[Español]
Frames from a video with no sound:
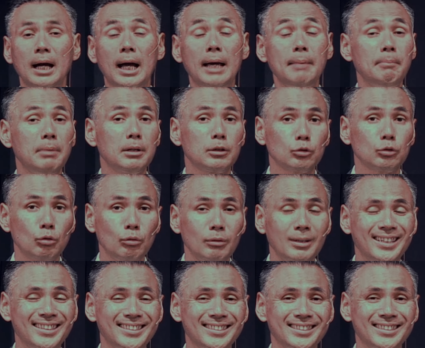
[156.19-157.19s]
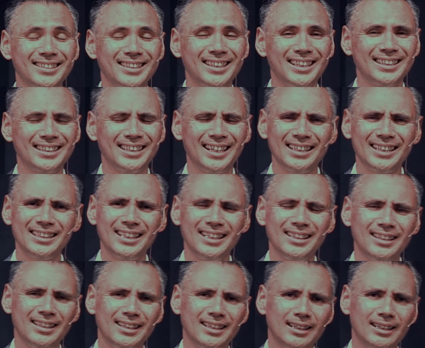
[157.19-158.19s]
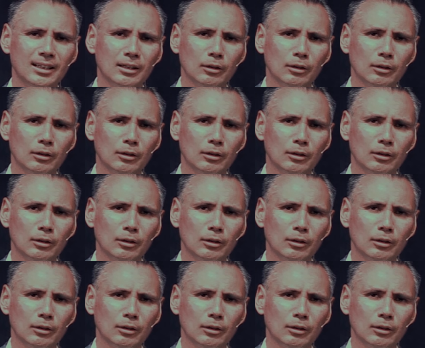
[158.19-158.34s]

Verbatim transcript: hay personas que tratan de